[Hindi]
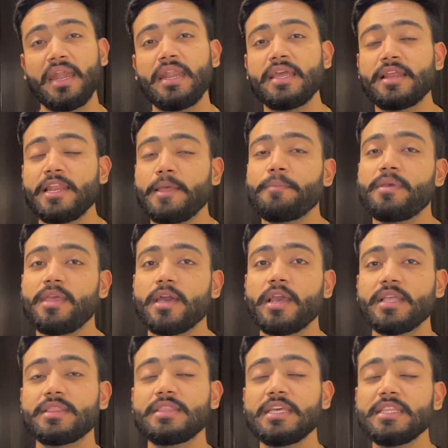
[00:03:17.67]
ने क्लेम किया
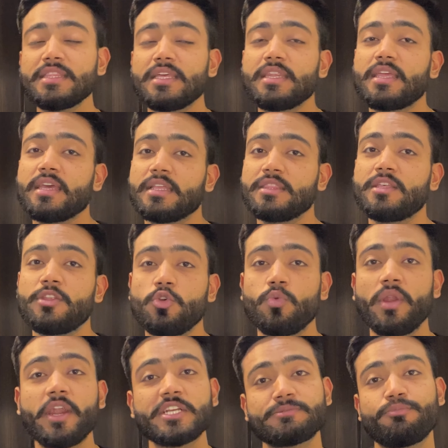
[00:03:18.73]
कि तीन दिन के अंदर यू
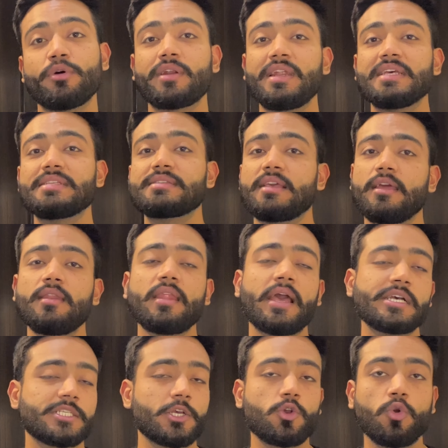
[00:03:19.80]
विल गेट स्पॉटलेस स्किन
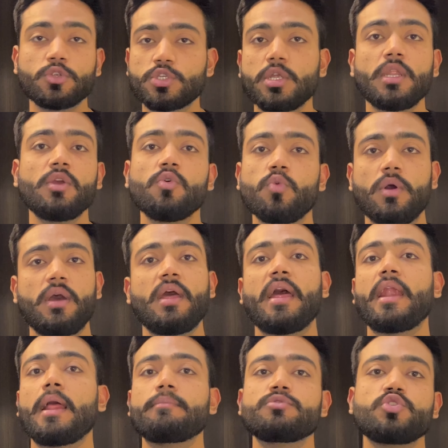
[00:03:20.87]
ऐसा कुछ नहीं हुआ एंड
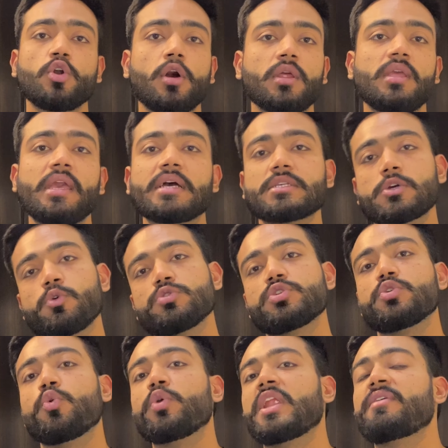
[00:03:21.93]
आई एम श्योर कि ऐसा
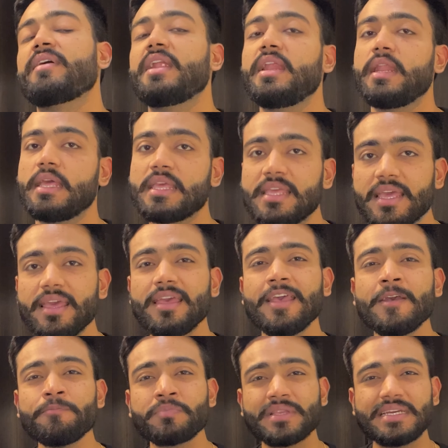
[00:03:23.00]
कुछ होने वाला नहीं है
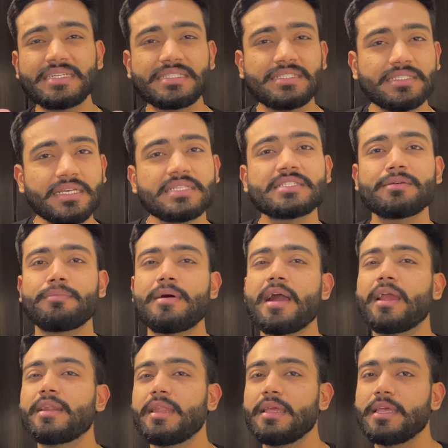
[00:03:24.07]
इट्स जस्ट अ
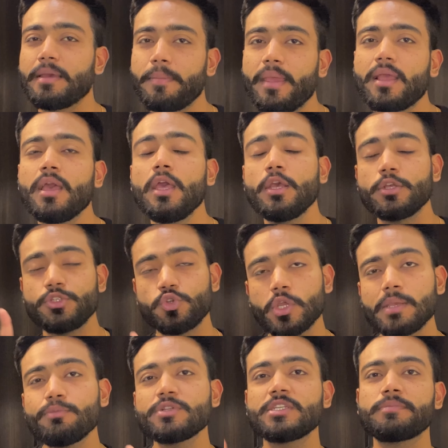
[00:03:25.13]
मार्केटिंग गेमिक जो
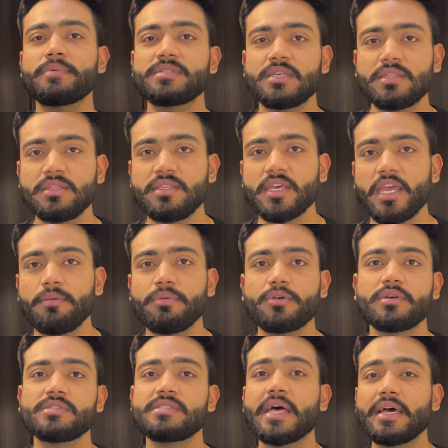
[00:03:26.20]
कि मुझे पसंद नहीं आई
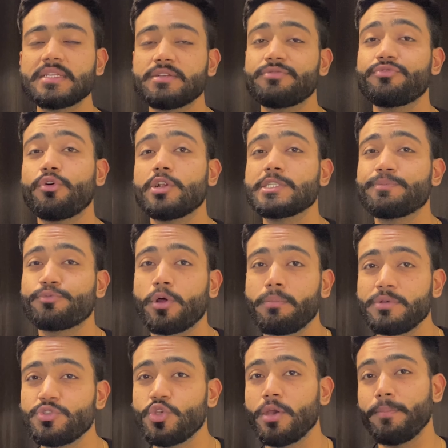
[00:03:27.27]
बिकॉज दैट इज अ फॉल्स
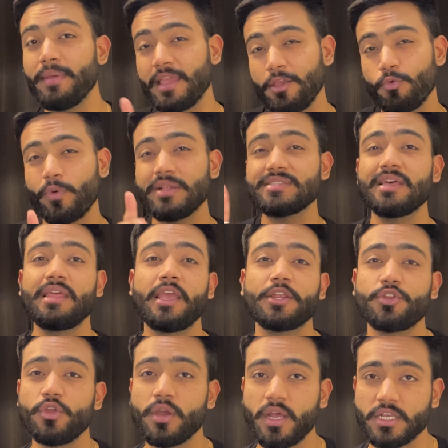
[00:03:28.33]
प्रॉमिस यू आर मेकिंग वाइल सेलिंग
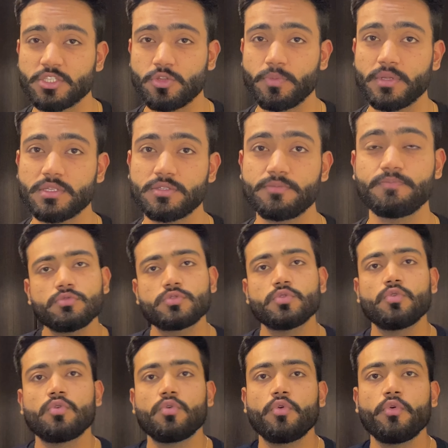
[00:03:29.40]
इट योर कस्टमर्स
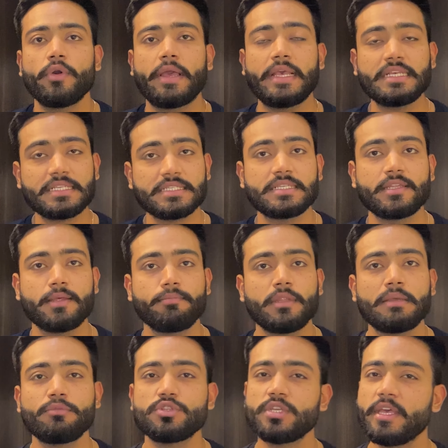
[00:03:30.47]
सो इस सिरम
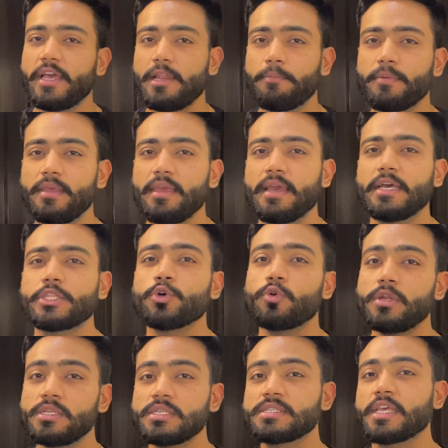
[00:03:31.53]
ने मुझे हेल्प किया है
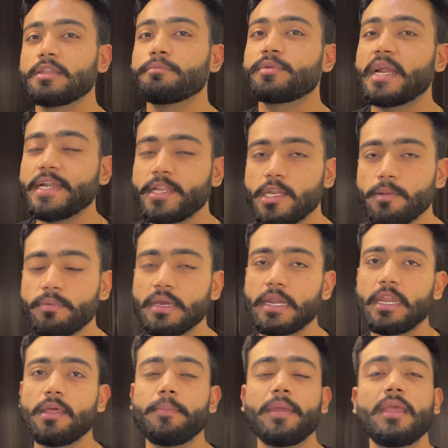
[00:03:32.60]
थोड़ी सी स्किन ब्राइटन अप
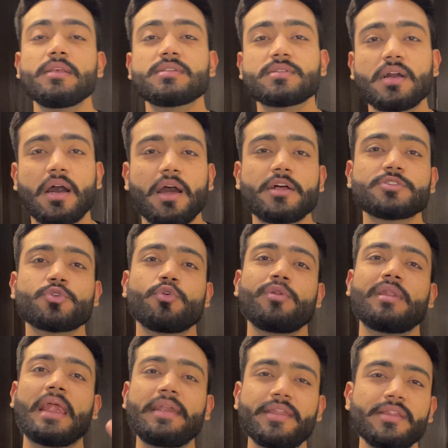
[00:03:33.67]
करने में स्कार्स को
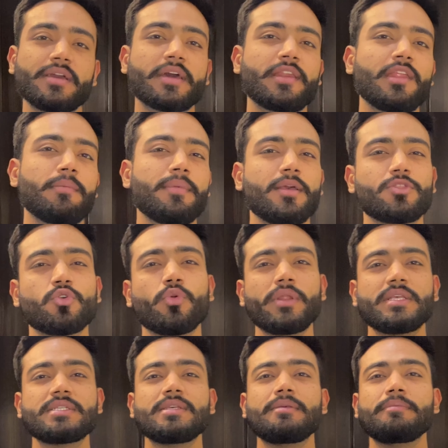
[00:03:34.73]
लाइटन करने में
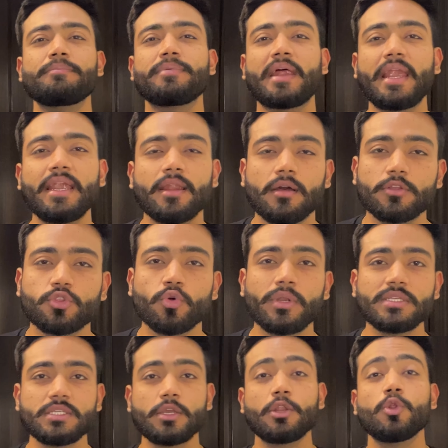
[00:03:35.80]
थोड़ी सी ब्राइट
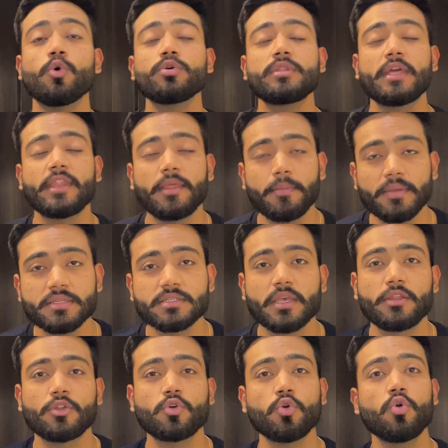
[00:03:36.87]
थोड़ी सी ग्लो देने में
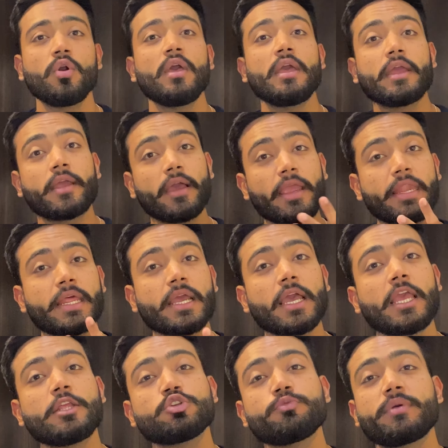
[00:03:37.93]
स्किन को कहीं ना
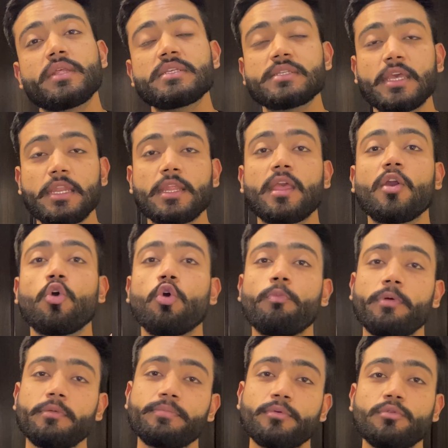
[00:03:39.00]
कहीं जो मेरे स्किन के
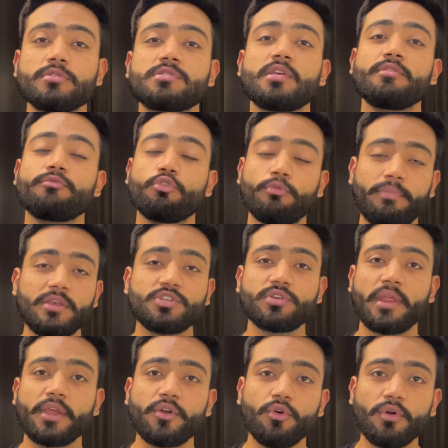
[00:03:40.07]
ओपन पोर्स थे वो भी
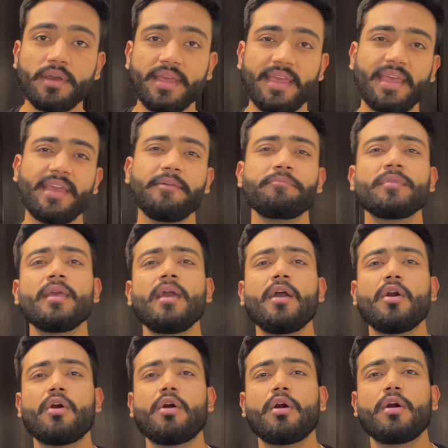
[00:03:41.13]
श्रिंक हो गए हैं
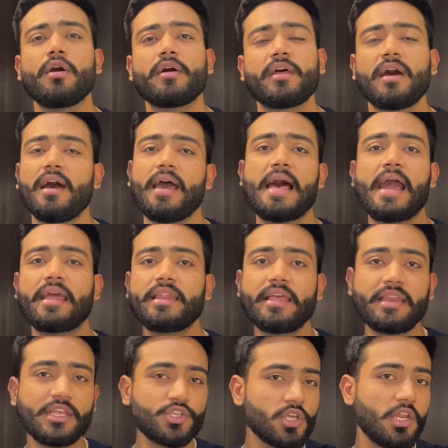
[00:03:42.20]
और हाँ एक्ने
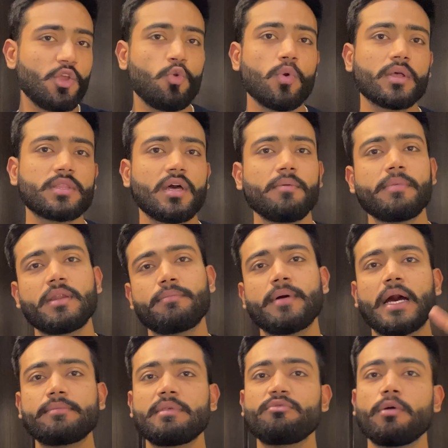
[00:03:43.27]
इनिशियली हुआ था बट
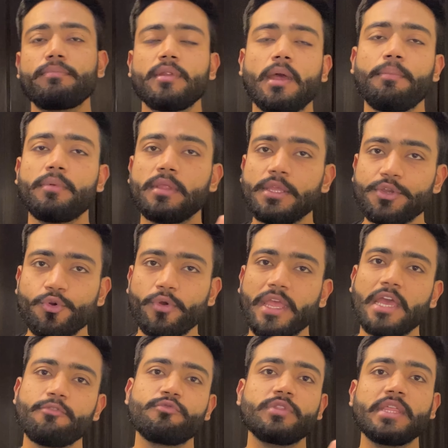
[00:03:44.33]
बाद में वो अपने आप ठीक हो
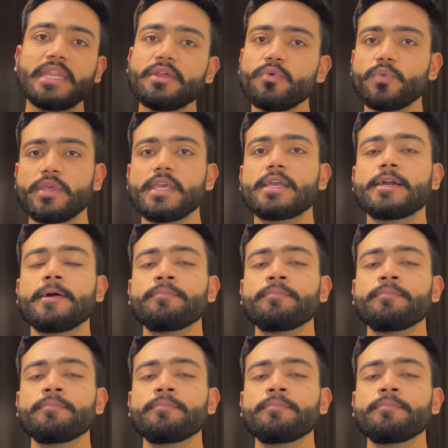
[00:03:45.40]
गया विद इन अ वीक